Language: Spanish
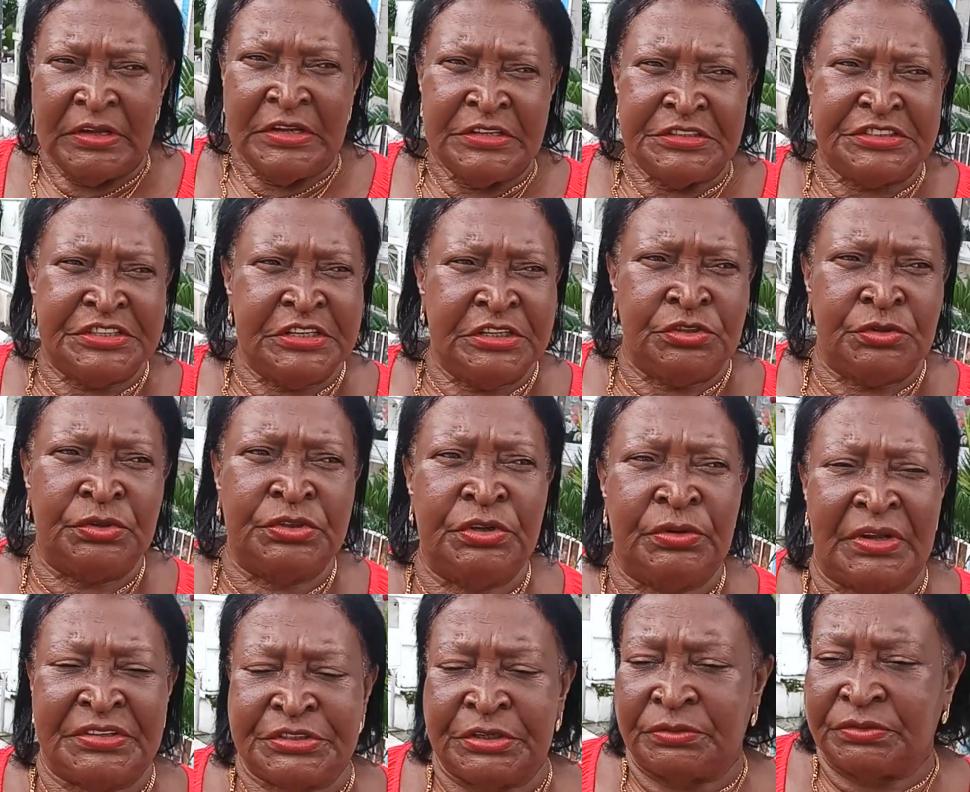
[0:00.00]
Sí, yo quiero
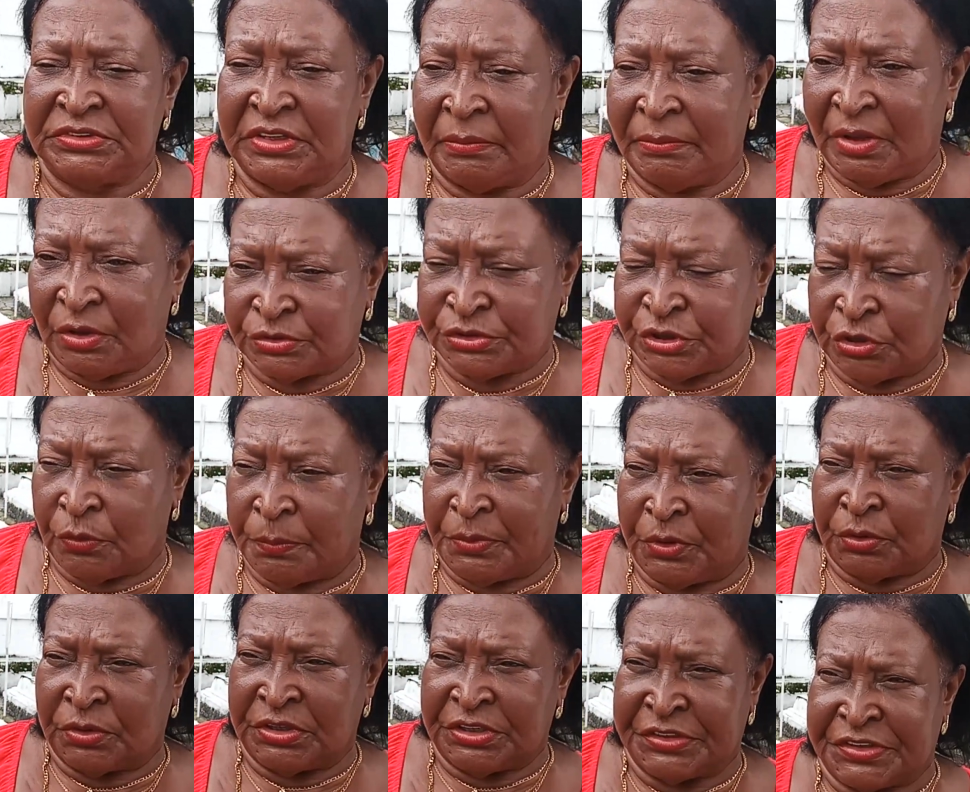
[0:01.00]
hacer un llamado, señor
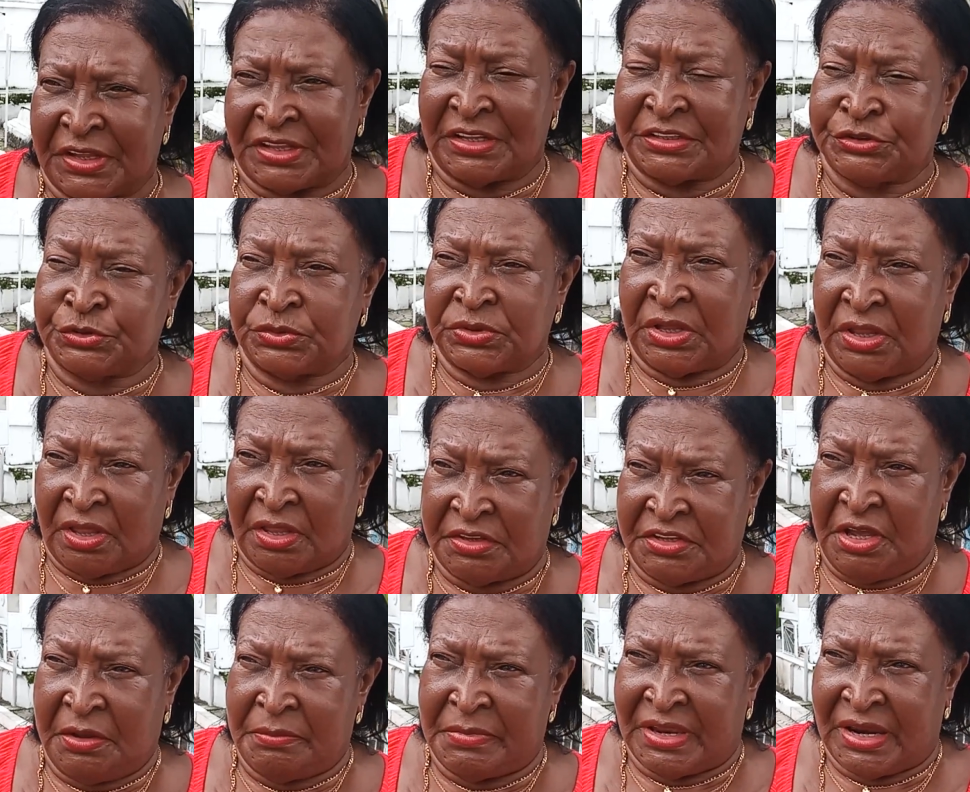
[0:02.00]
periodista, a la
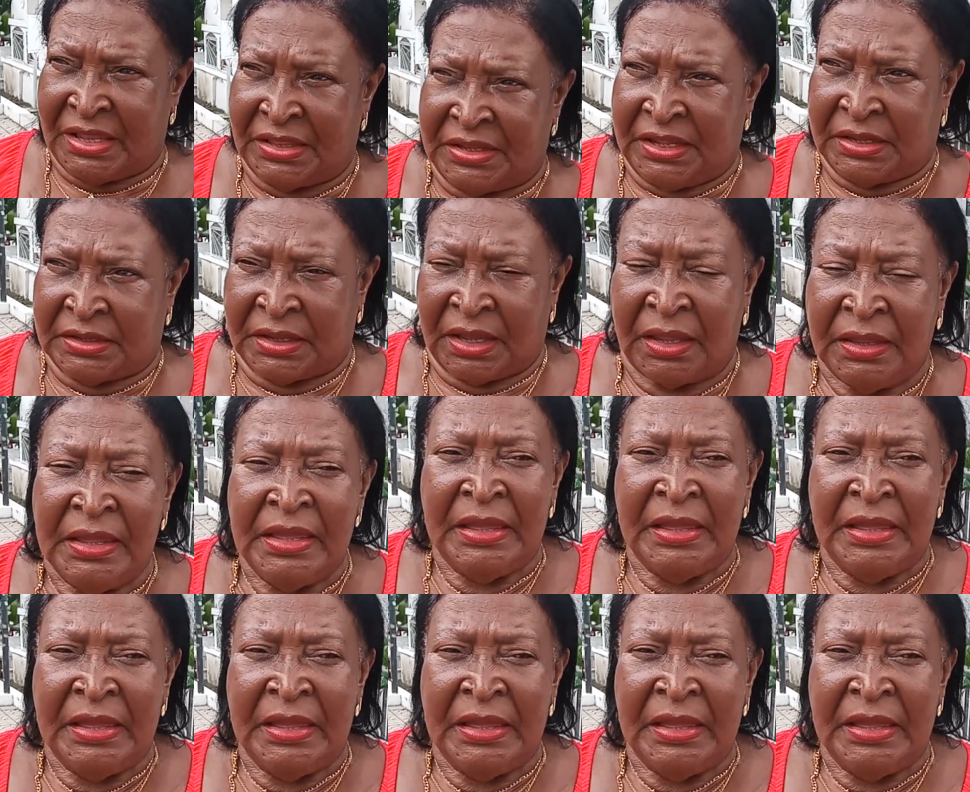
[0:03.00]
ciudadanía esmeraldeña,